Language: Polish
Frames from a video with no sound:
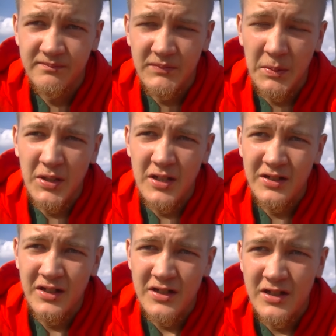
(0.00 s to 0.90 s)
mamy
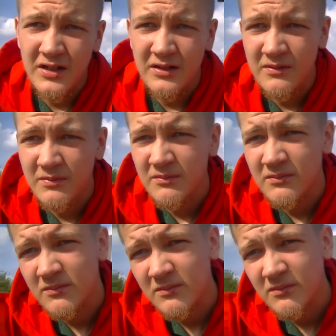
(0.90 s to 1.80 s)
nadzieję, że
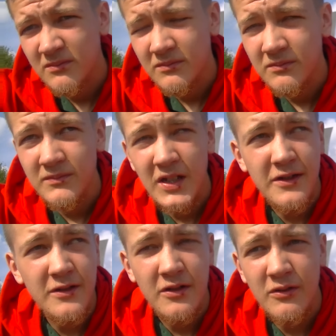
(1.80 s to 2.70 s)
jak
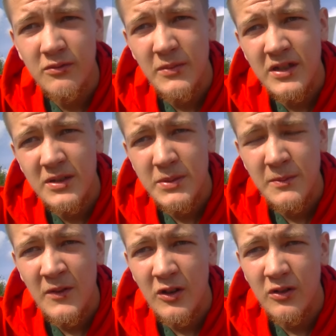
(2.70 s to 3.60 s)
co roku będzie
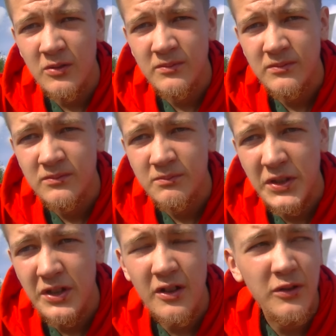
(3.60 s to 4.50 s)
przybywało
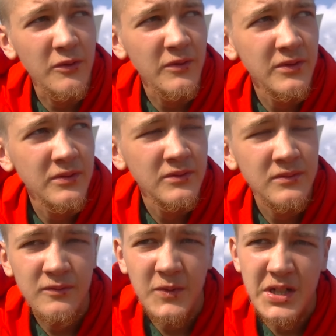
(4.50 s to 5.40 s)
patriotów
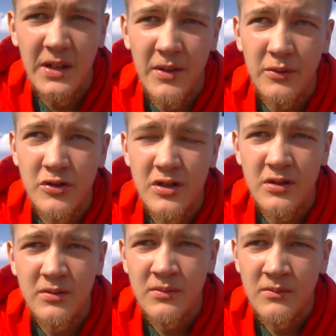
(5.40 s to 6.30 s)
w Warszawie, którzy
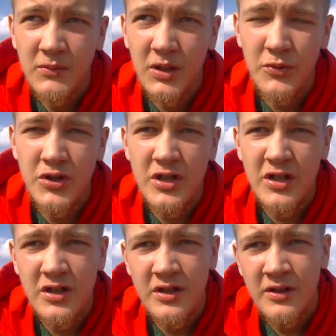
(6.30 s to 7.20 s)
będą
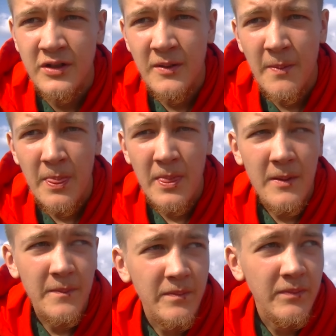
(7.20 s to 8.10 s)
czcić
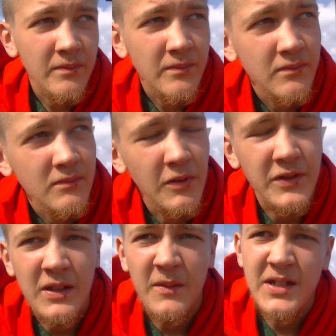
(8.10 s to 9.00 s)

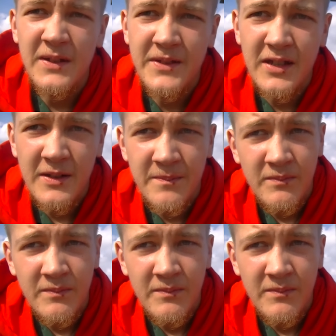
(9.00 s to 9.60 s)
powstanie warszawskie.